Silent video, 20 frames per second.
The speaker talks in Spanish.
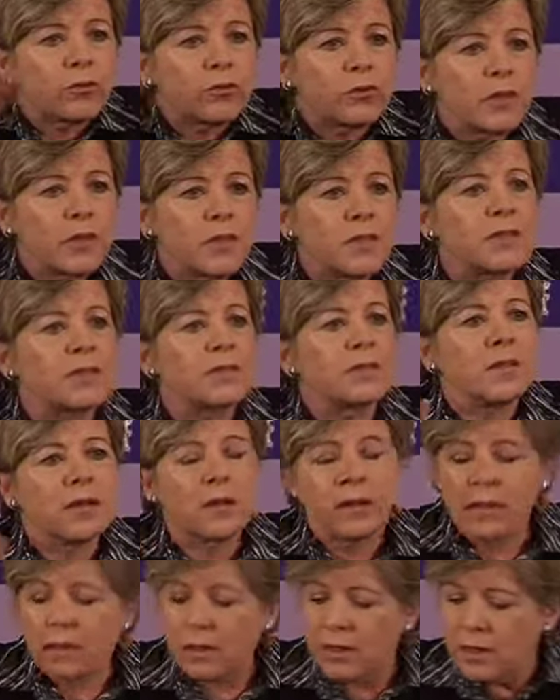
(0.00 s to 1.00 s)
Ustedes
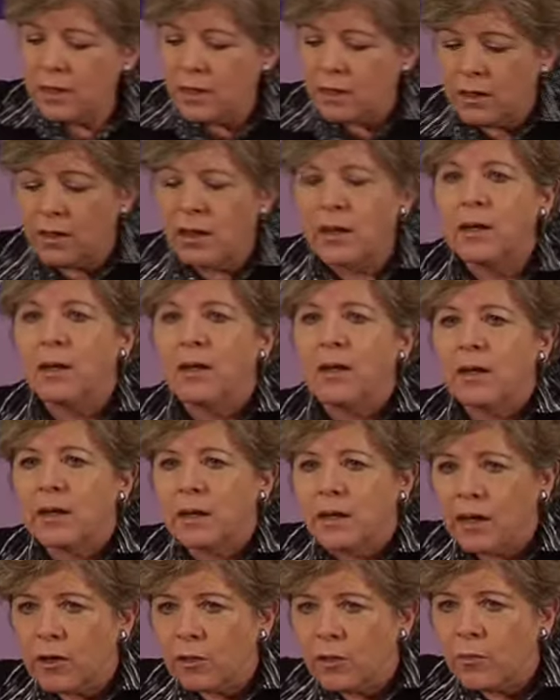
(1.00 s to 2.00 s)
están aquí,
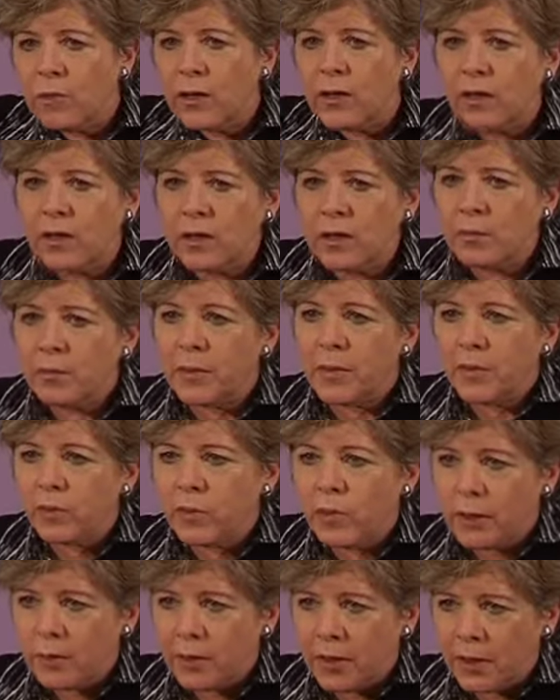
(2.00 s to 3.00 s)
eh, la compañera de
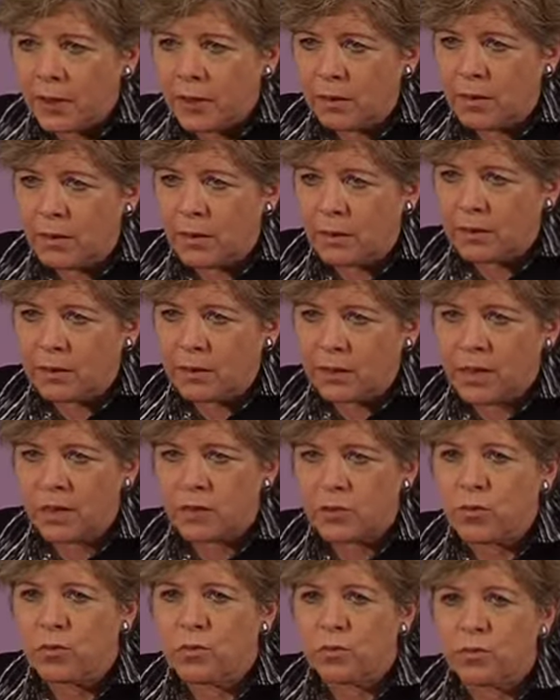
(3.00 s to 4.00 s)
Perú que me acaba de
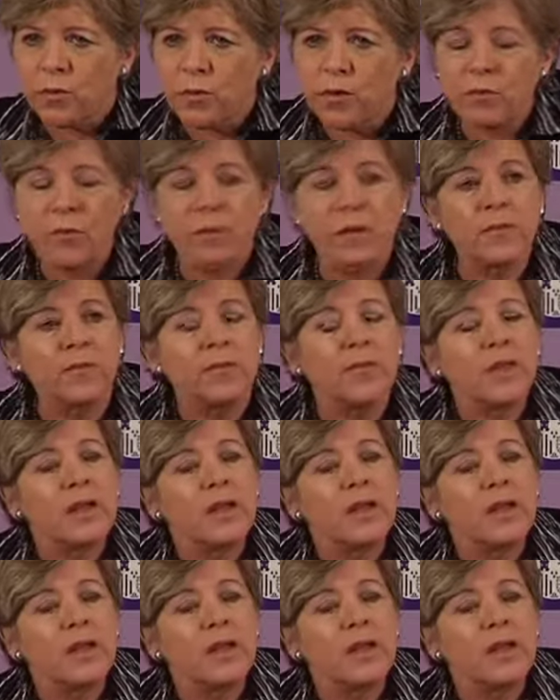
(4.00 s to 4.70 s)
entregar su informe,